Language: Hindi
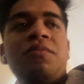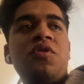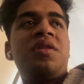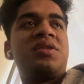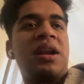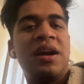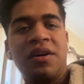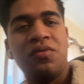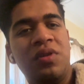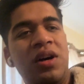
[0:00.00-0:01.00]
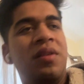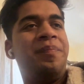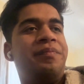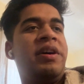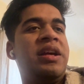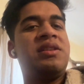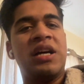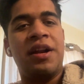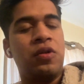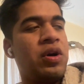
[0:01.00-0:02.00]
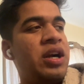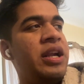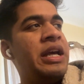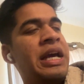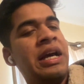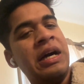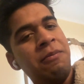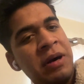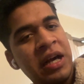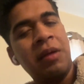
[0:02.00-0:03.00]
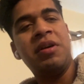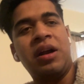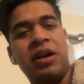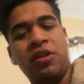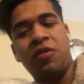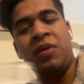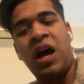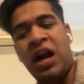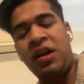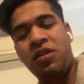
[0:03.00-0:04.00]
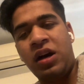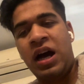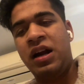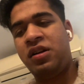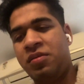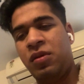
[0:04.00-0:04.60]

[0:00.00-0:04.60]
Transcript: मूड ट्राई करूंगा मैंने चार तो कर लिए अब बाकी भी कर लेता हूँ मैं आठ आठ